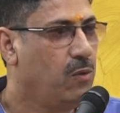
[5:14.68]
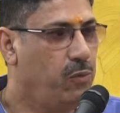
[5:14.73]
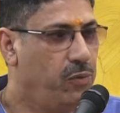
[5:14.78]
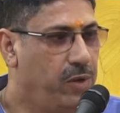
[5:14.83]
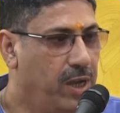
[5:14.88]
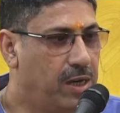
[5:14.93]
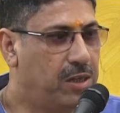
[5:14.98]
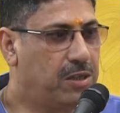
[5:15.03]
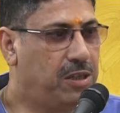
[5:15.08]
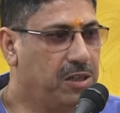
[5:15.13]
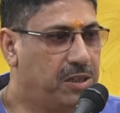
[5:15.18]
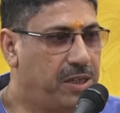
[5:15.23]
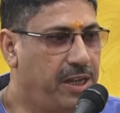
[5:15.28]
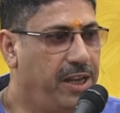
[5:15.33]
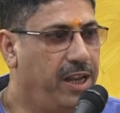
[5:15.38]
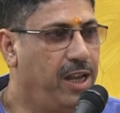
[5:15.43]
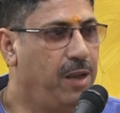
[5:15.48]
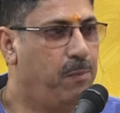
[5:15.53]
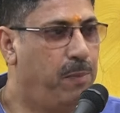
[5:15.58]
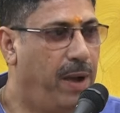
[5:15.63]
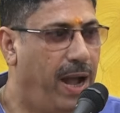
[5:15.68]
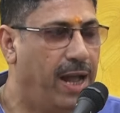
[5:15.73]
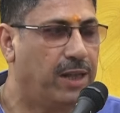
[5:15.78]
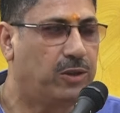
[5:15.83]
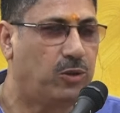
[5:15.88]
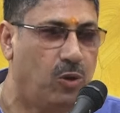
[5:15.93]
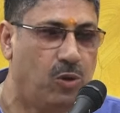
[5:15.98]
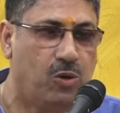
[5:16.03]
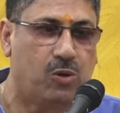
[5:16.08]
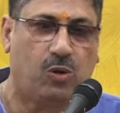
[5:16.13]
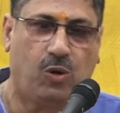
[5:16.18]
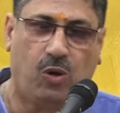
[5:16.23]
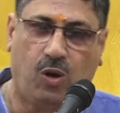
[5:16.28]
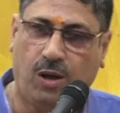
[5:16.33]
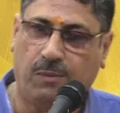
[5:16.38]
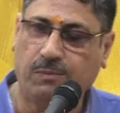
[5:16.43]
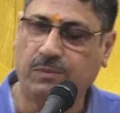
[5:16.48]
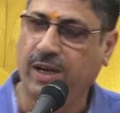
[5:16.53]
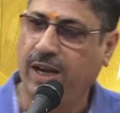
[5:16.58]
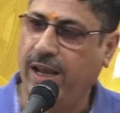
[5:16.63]
व्यर्थ की बातों को
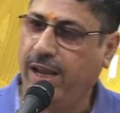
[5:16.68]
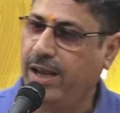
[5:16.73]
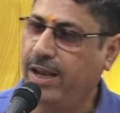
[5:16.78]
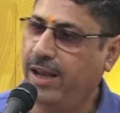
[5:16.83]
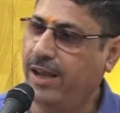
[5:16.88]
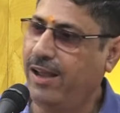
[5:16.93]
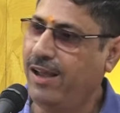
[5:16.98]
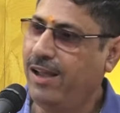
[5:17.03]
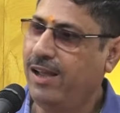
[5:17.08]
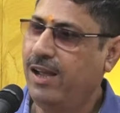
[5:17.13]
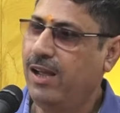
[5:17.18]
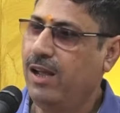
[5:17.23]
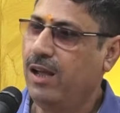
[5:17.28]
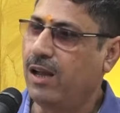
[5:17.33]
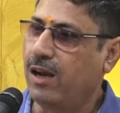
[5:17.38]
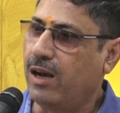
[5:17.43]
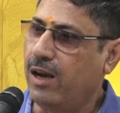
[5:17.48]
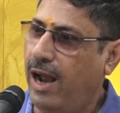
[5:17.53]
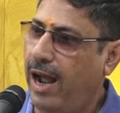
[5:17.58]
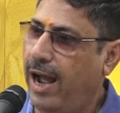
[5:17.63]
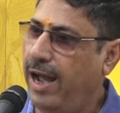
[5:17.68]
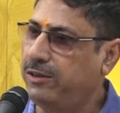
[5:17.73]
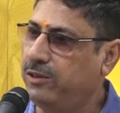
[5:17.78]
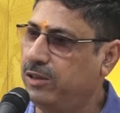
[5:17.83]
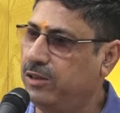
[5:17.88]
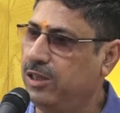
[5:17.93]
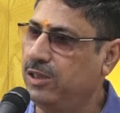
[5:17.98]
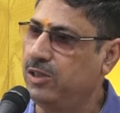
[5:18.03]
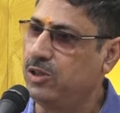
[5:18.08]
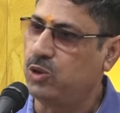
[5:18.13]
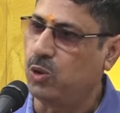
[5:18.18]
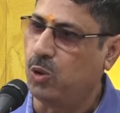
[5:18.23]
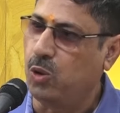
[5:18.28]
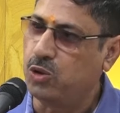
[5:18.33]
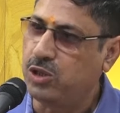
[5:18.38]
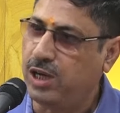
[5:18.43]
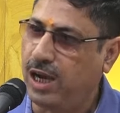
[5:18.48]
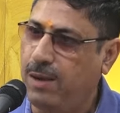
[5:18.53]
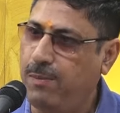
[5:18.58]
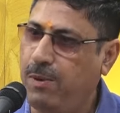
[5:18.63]
हमने रात दिन
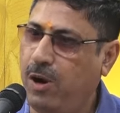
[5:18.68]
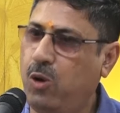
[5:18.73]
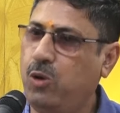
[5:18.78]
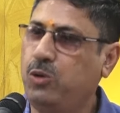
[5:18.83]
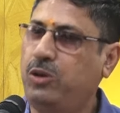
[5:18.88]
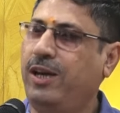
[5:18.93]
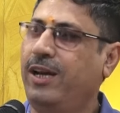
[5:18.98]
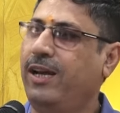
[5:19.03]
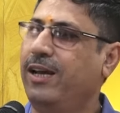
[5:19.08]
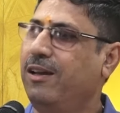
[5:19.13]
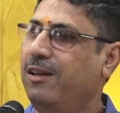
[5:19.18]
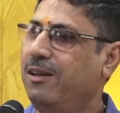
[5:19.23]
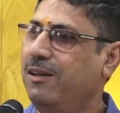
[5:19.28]
सोचा बहुत है